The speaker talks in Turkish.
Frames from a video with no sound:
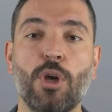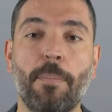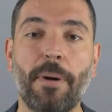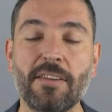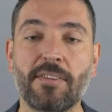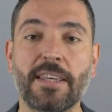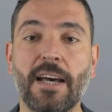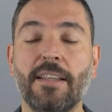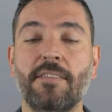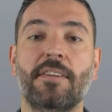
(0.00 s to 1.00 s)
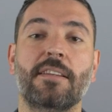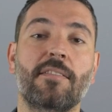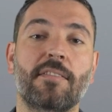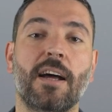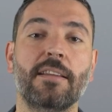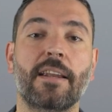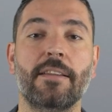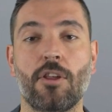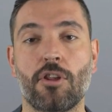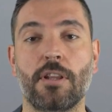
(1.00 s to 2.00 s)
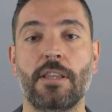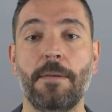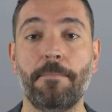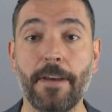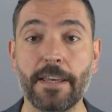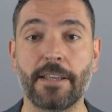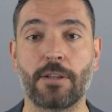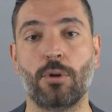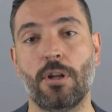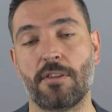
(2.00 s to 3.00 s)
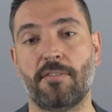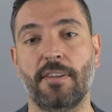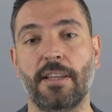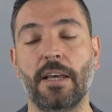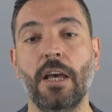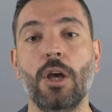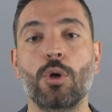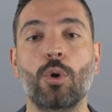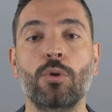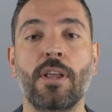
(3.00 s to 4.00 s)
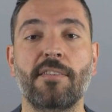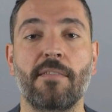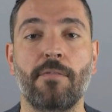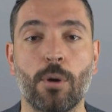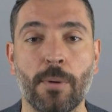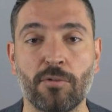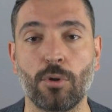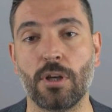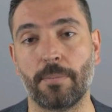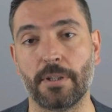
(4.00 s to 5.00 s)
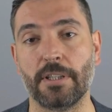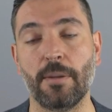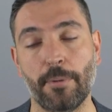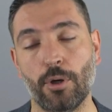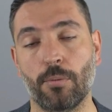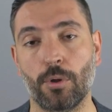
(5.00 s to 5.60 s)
Bu yapay zeka destekli silahların dışında deepfake teknolojisiyle yoğun dezenformasyon yapıldığını biliyor